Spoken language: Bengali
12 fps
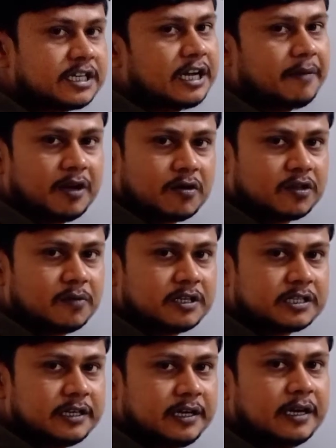সেটা বের করতে
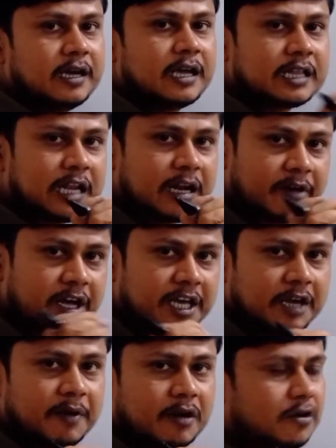বলছে তাহলে আমাকে
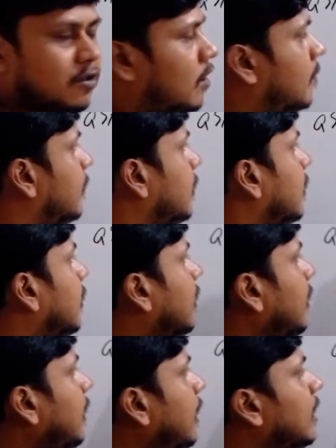কি বের করতে হবে
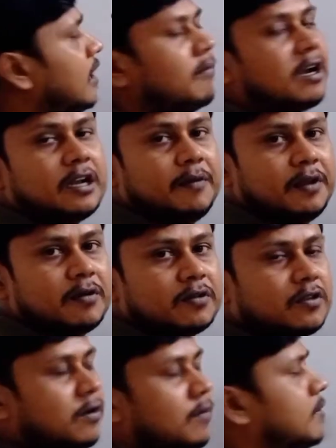এন এর মানটা বের
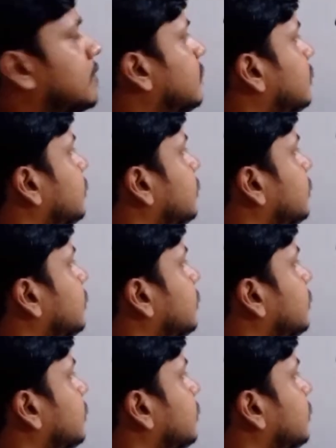করতে হবে